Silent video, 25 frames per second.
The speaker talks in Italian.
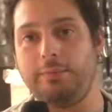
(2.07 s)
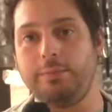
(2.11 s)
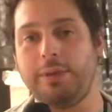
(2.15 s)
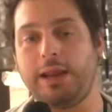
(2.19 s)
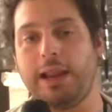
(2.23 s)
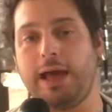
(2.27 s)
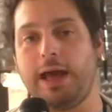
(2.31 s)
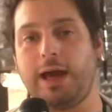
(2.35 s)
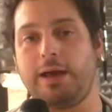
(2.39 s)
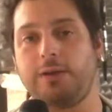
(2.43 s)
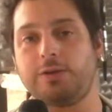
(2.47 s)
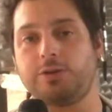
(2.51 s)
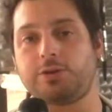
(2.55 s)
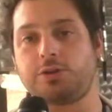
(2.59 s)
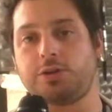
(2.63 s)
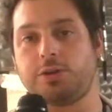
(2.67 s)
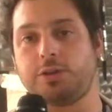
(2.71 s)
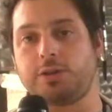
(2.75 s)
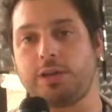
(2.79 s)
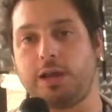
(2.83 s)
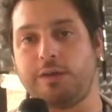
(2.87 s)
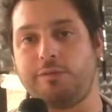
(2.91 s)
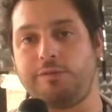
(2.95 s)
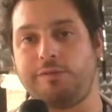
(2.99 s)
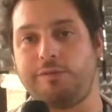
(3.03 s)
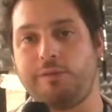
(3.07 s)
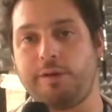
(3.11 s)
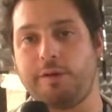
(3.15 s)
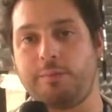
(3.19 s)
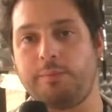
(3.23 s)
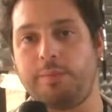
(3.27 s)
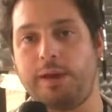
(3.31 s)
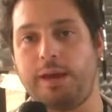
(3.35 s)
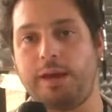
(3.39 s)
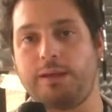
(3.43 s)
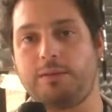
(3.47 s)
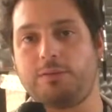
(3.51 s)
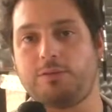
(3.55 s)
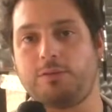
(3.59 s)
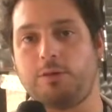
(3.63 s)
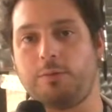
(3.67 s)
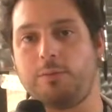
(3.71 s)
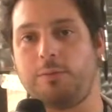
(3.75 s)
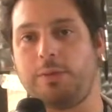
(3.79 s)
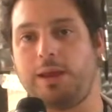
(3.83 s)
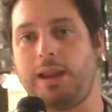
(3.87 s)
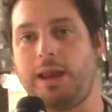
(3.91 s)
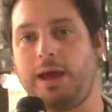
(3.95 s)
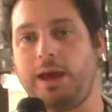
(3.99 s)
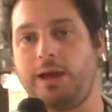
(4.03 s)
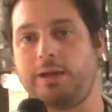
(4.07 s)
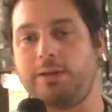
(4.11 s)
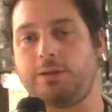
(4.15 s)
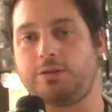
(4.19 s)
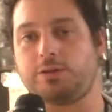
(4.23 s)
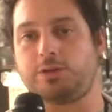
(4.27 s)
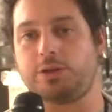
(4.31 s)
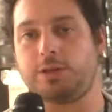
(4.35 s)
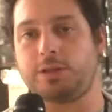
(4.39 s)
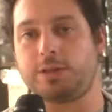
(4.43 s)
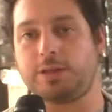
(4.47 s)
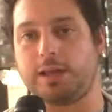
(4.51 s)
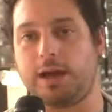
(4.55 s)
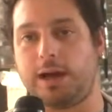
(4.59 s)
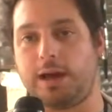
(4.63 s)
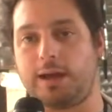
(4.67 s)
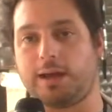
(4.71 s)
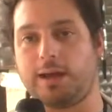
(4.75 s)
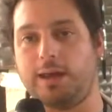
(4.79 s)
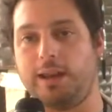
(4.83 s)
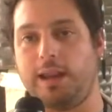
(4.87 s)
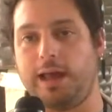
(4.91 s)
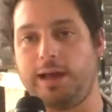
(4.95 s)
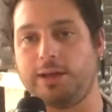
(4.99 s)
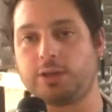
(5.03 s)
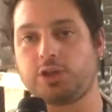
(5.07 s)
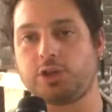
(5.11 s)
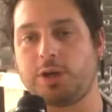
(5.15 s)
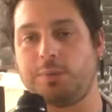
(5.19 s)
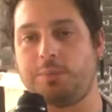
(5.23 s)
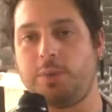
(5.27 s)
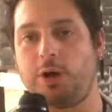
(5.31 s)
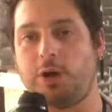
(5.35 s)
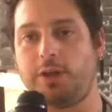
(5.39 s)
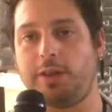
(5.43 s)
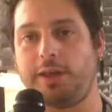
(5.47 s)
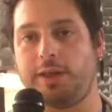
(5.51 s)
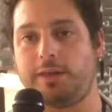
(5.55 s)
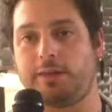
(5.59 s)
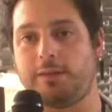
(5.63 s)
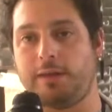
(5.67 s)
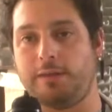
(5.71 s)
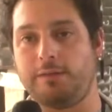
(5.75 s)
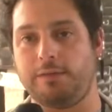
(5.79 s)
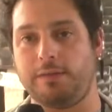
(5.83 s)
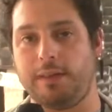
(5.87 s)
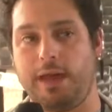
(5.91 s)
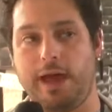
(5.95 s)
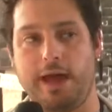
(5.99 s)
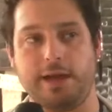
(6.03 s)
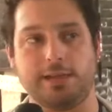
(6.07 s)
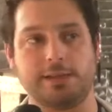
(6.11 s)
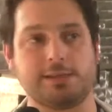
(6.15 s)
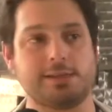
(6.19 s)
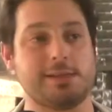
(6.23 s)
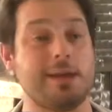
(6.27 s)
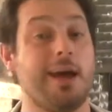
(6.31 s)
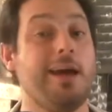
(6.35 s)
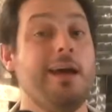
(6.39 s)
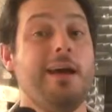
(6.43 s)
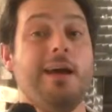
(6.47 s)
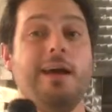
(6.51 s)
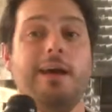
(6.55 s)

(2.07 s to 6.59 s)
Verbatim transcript: Milano città in fermento, Milano città che lancia mode e tendenze,